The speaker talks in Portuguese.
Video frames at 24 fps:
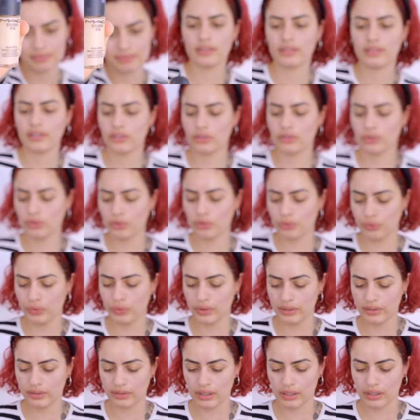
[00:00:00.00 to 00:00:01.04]
Essa Studio
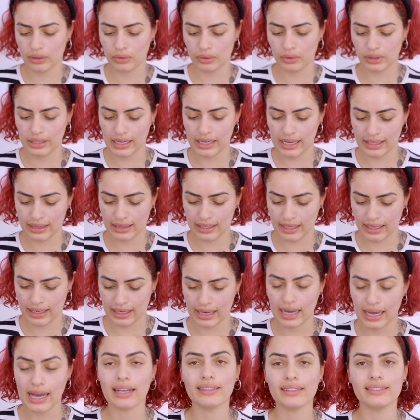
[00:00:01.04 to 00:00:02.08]
Fix, a cor dela
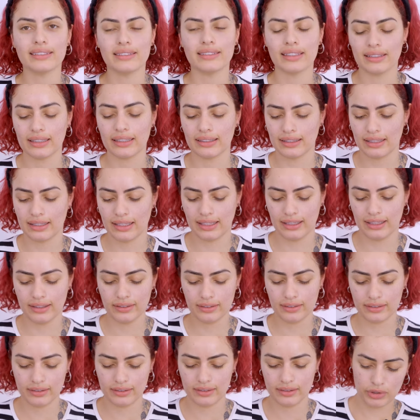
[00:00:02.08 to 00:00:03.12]
é
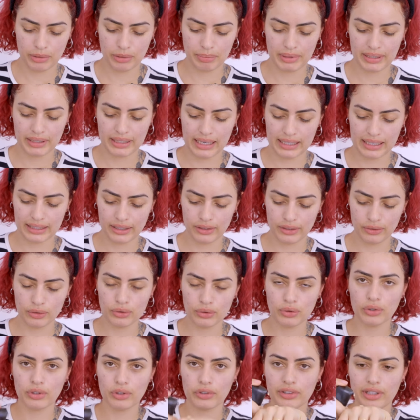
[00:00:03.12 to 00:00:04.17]
A63. Vou aplicar aqui no
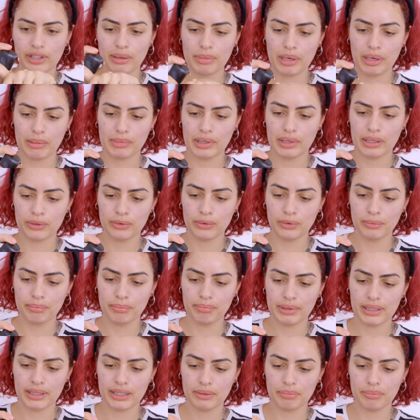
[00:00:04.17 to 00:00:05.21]
dorso da minha mão um
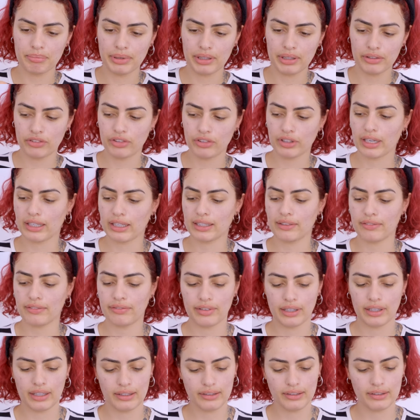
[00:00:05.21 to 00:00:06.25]
pump de cada
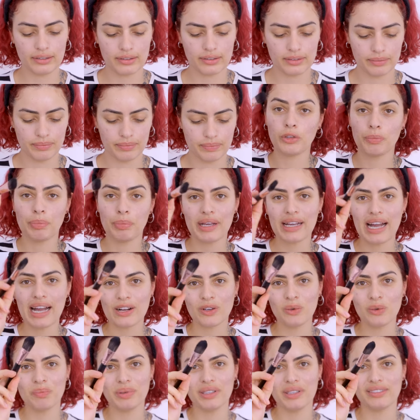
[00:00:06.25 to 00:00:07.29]
vez. Vou pegar
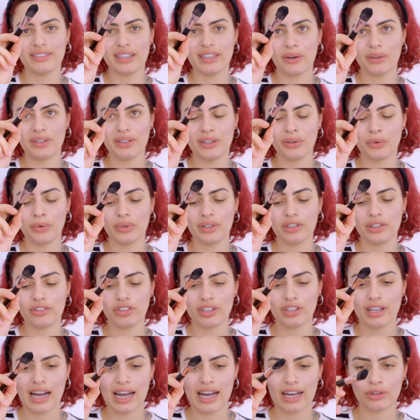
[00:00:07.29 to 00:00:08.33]
com o pincel linguinha de
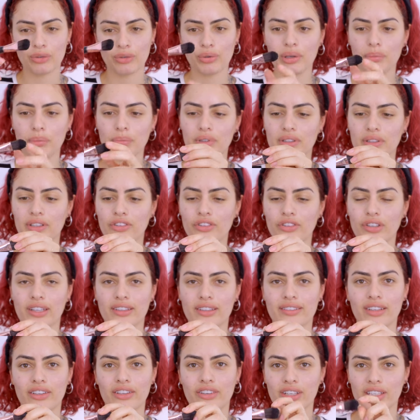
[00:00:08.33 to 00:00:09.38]
gato, é importante que ele
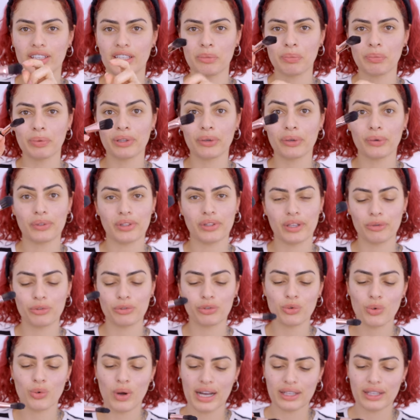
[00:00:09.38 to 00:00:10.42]
esteja limpo, então eu tenho uns
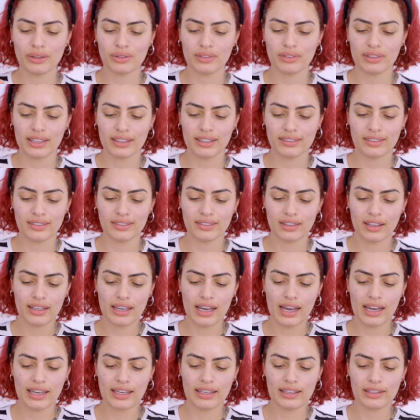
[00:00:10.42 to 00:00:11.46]
quatro desses. E
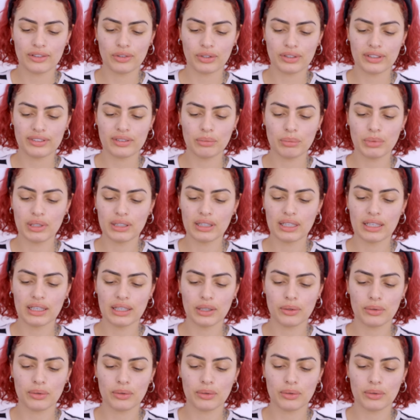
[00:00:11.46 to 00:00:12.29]
aí toda semana